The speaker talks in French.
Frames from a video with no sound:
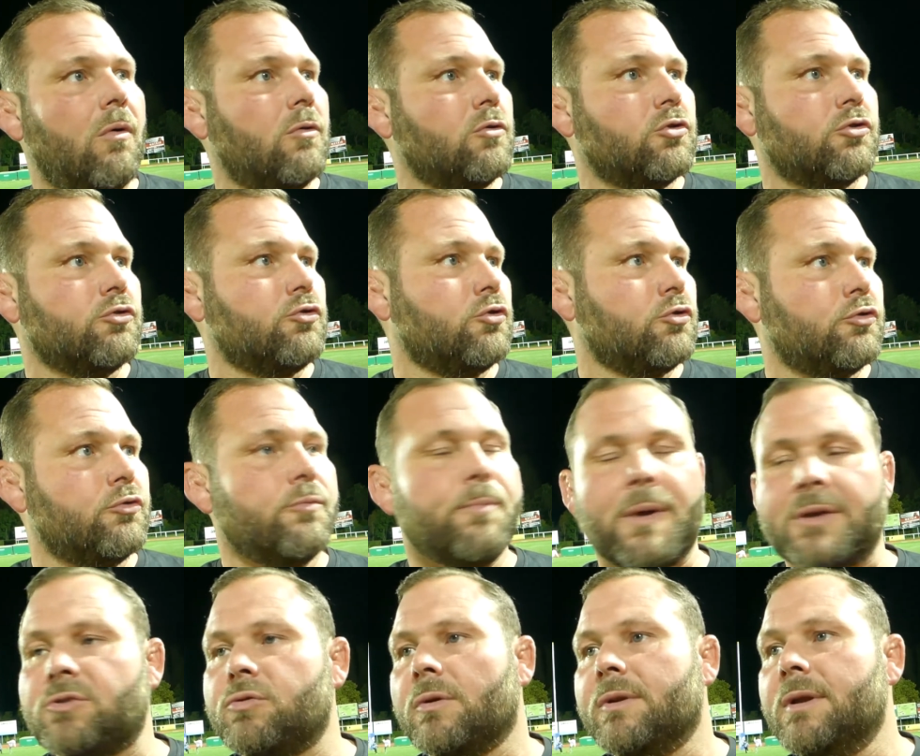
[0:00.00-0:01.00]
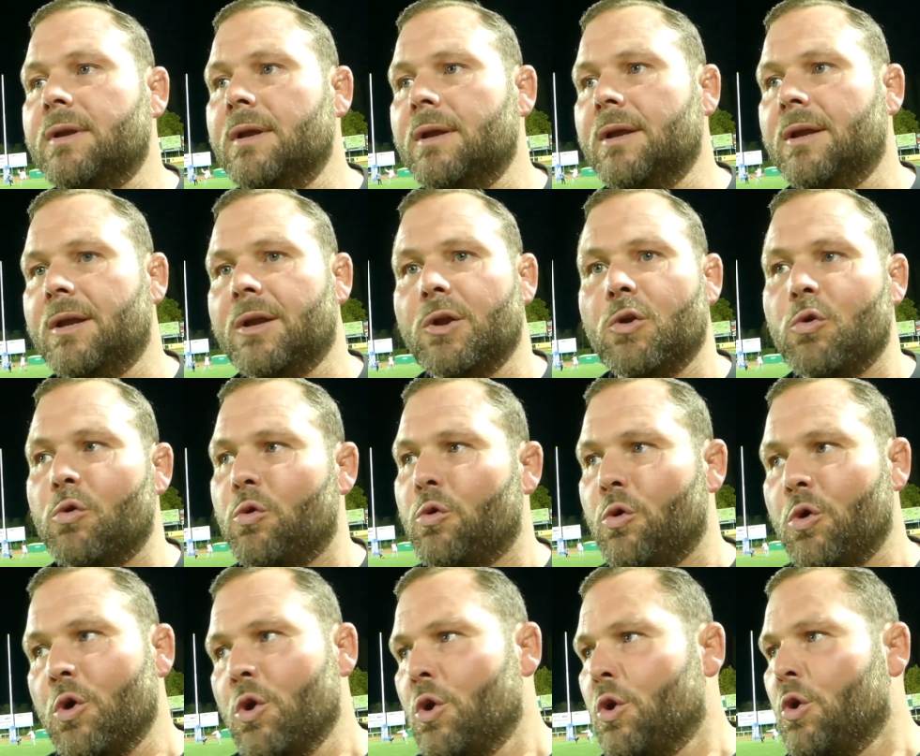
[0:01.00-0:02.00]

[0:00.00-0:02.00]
je, je suis persuadé, et le,